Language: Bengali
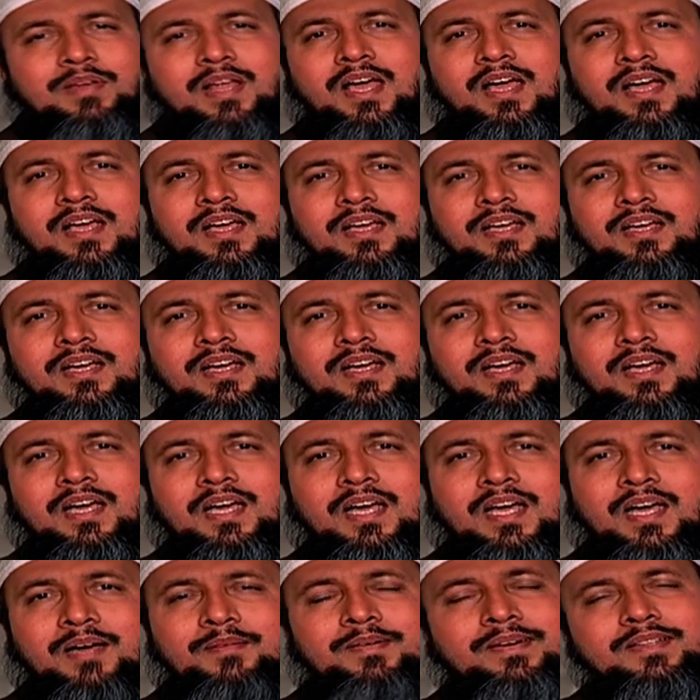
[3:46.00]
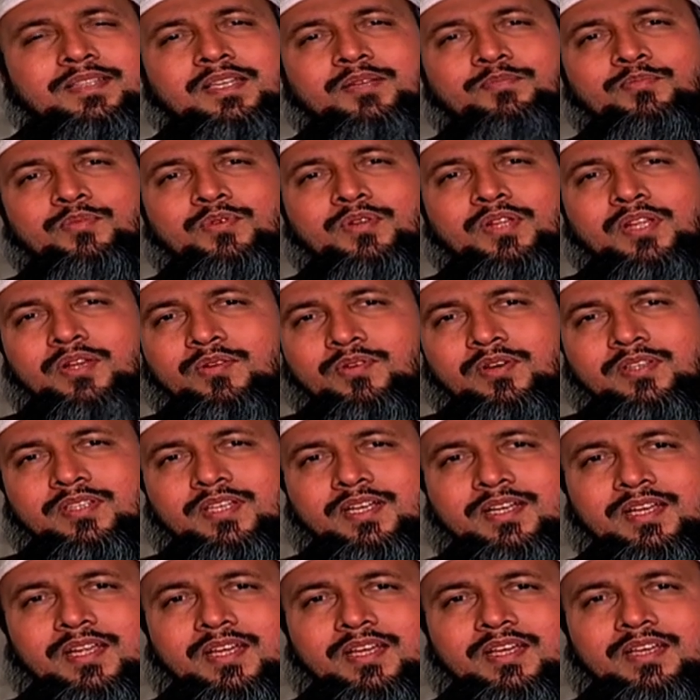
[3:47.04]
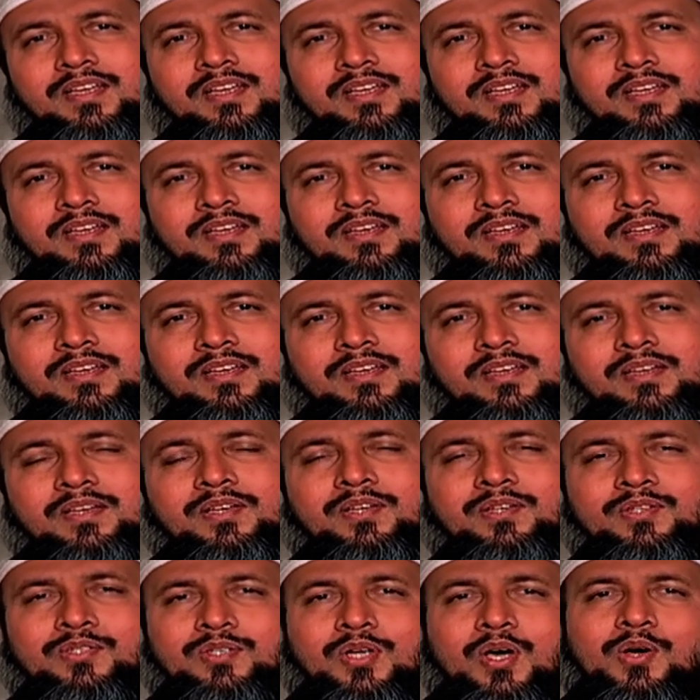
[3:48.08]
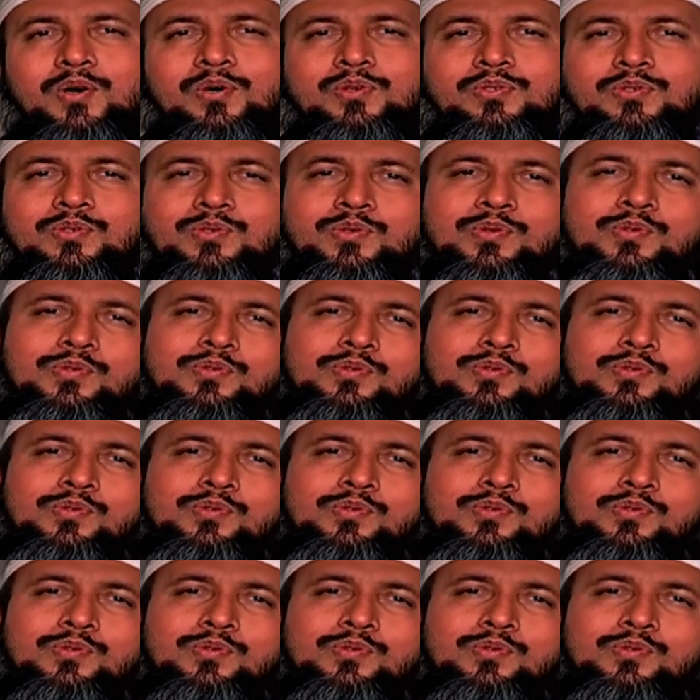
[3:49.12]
আমরা আমাদের মনের কথাটা সহজ